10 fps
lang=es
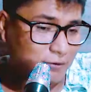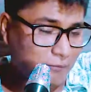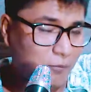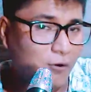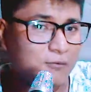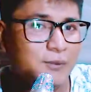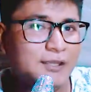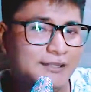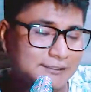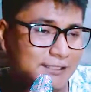como
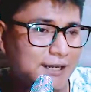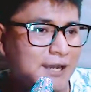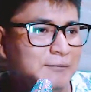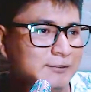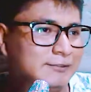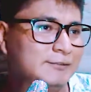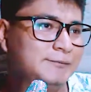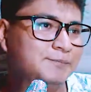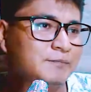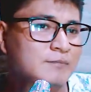volví desde este lado,
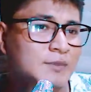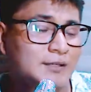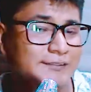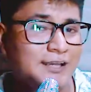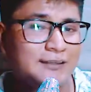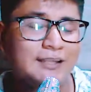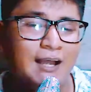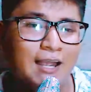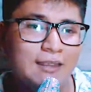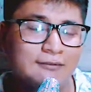
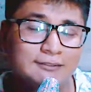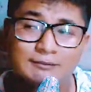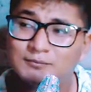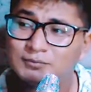sentado,